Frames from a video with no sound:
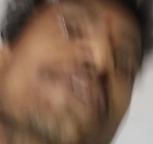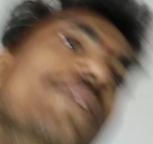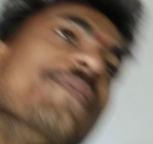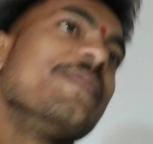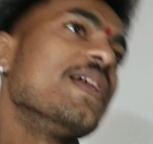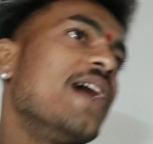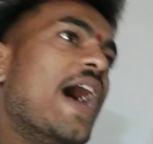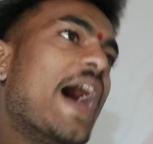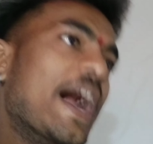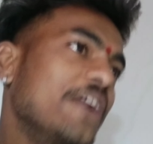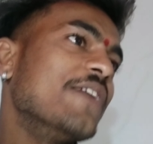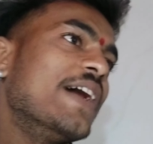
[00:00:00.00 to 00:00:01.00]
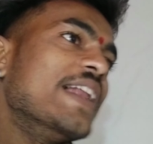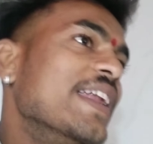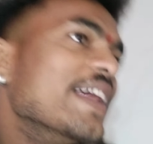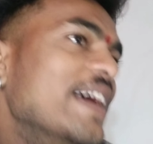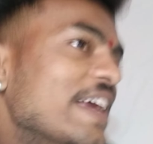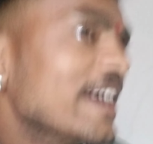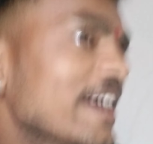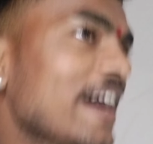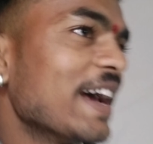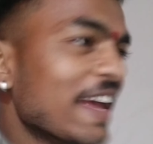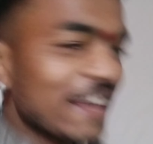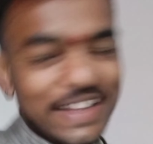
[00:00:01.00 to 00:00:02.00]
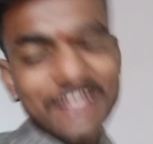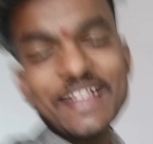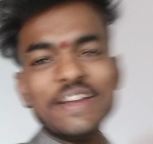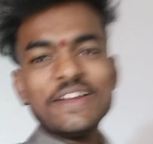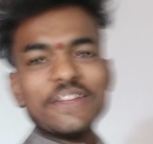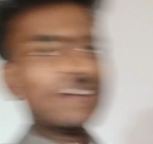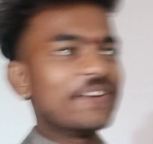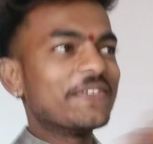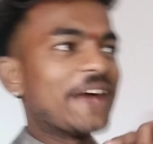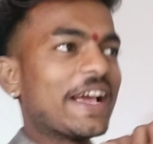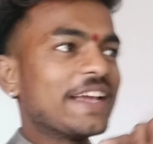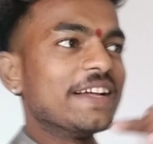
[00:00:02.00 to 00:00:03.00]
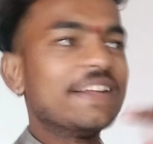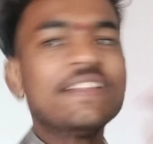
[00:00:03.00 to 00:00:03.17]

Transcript: को आट वाले ने तो भाई